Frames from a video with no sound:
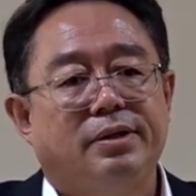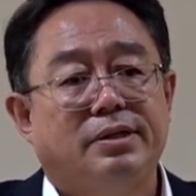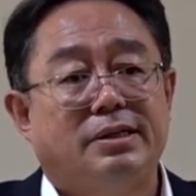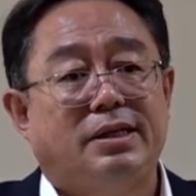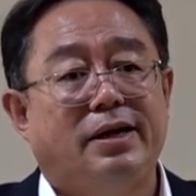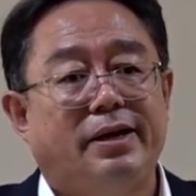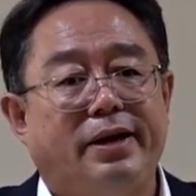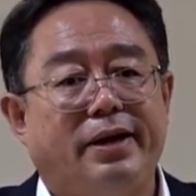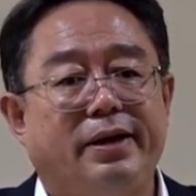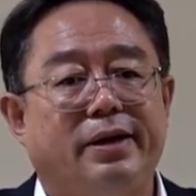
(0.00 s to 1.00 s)
是
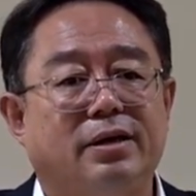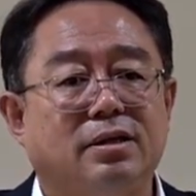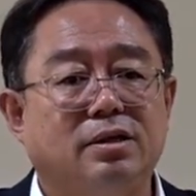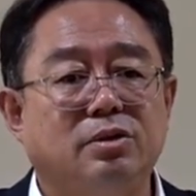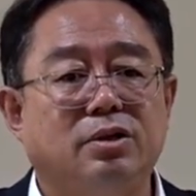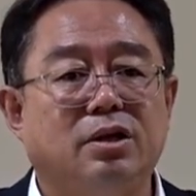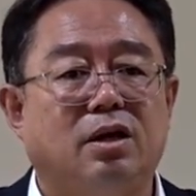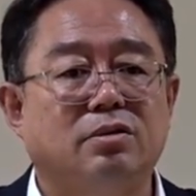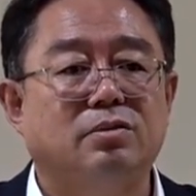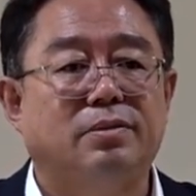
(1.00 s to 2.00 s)
DNA。科学
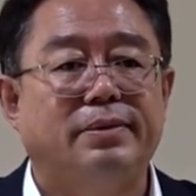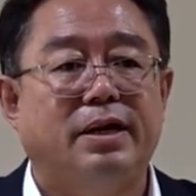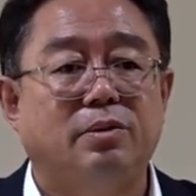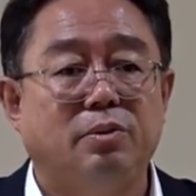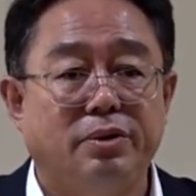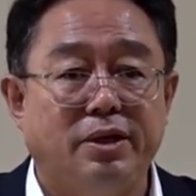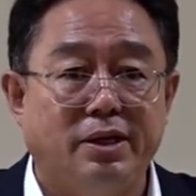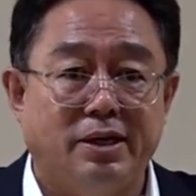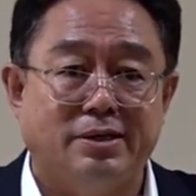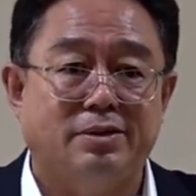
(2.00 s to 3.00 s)
告诉我们了，女的
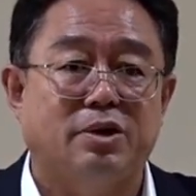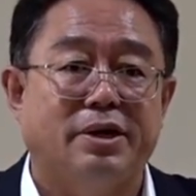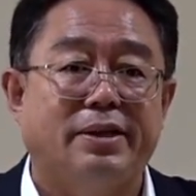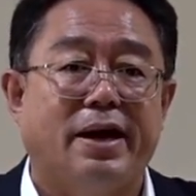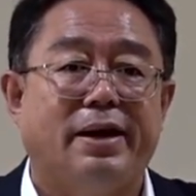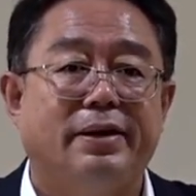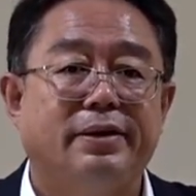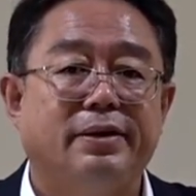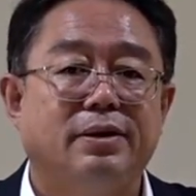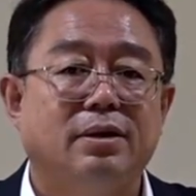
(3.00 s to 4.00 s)
也在传
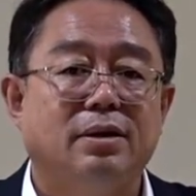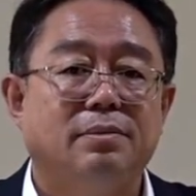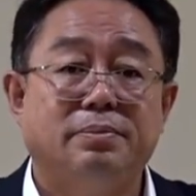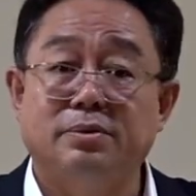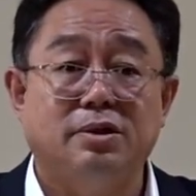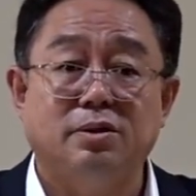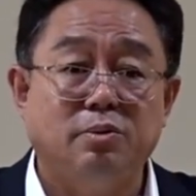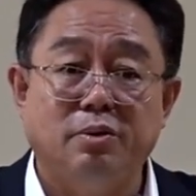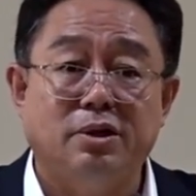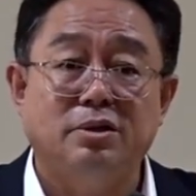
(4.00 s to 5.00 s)
代，不是
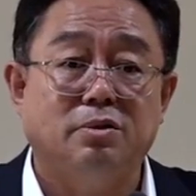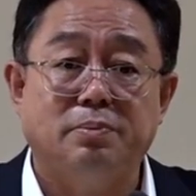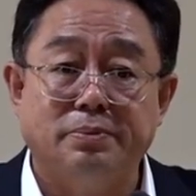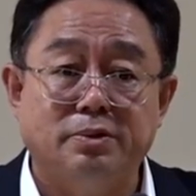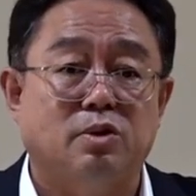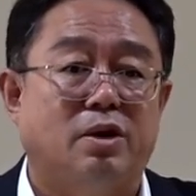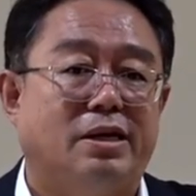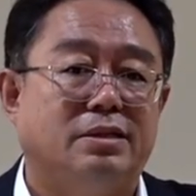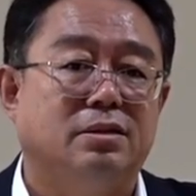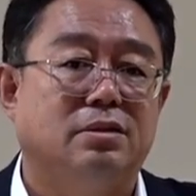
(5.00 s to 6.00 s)
女的就不
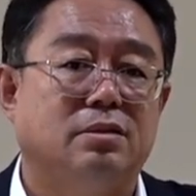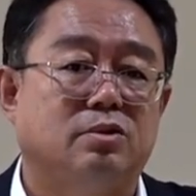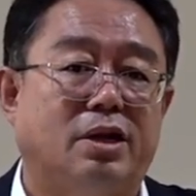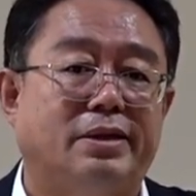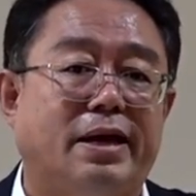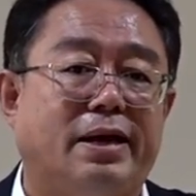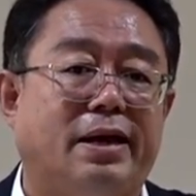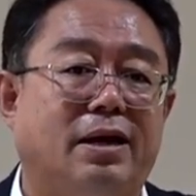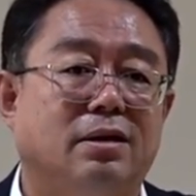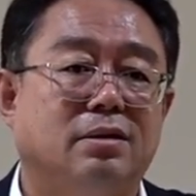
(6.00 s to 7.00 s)
传传代
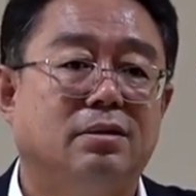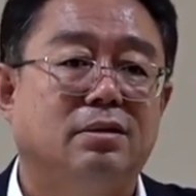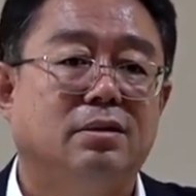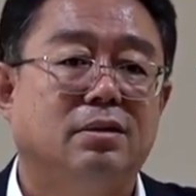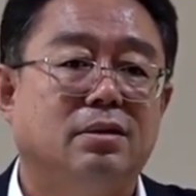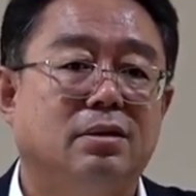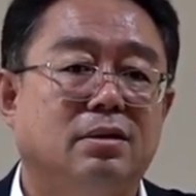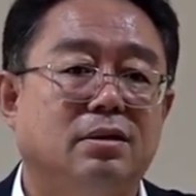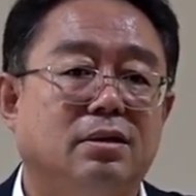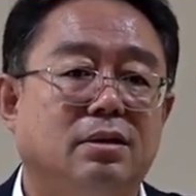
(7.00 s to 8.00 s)
了，
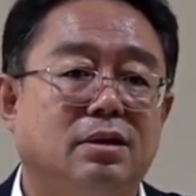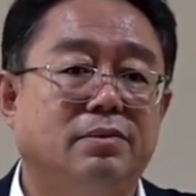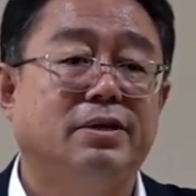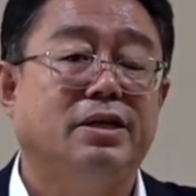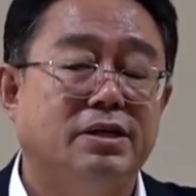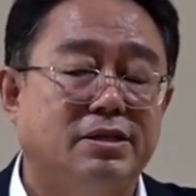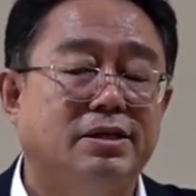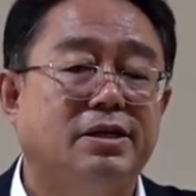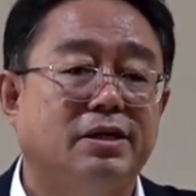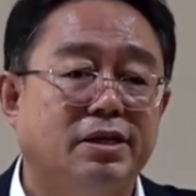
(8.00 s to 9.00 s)
因为你
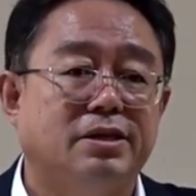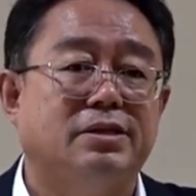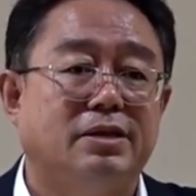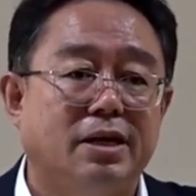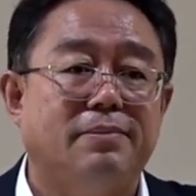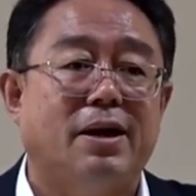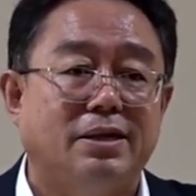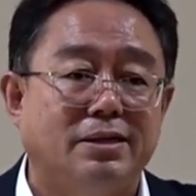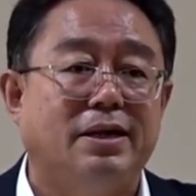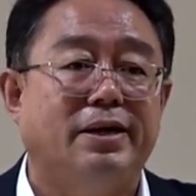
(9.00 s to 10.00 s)
身上也是爹妈
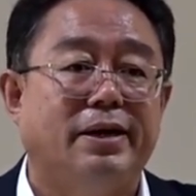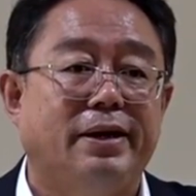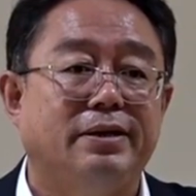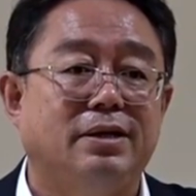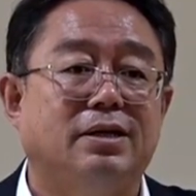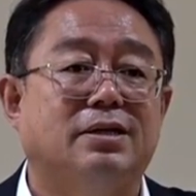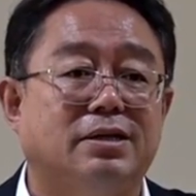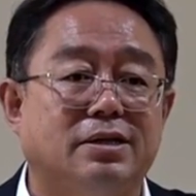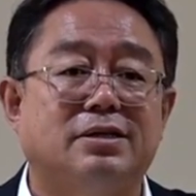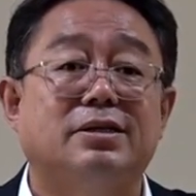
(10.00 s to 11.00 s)
的 DNA，你
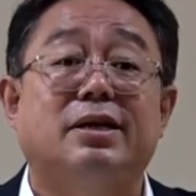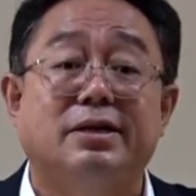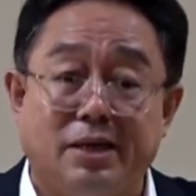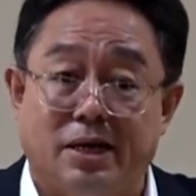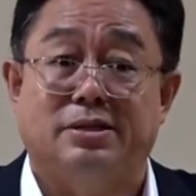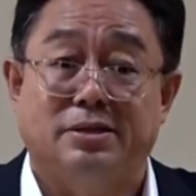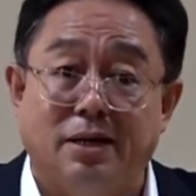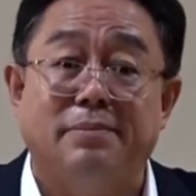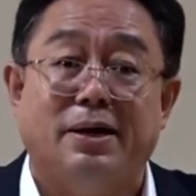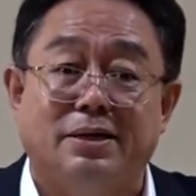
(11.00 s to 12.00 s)
哥哥身上也是
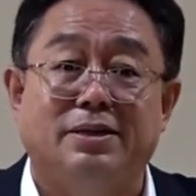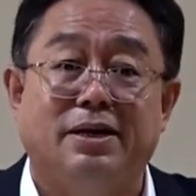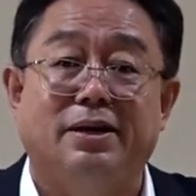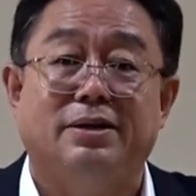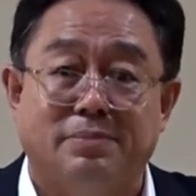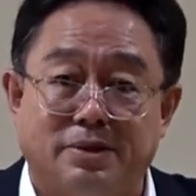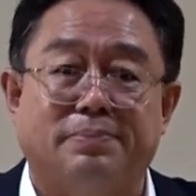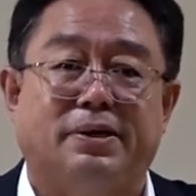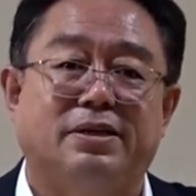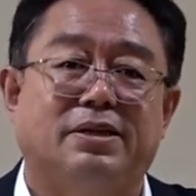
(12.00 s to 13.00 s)
爹妈的 DNA，你们是
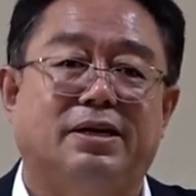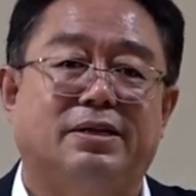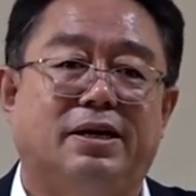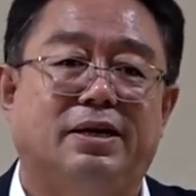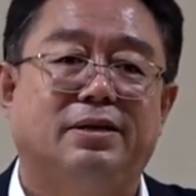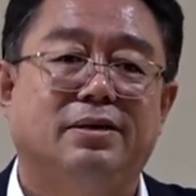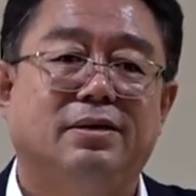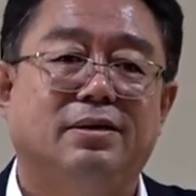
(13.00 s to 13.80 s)
平等的。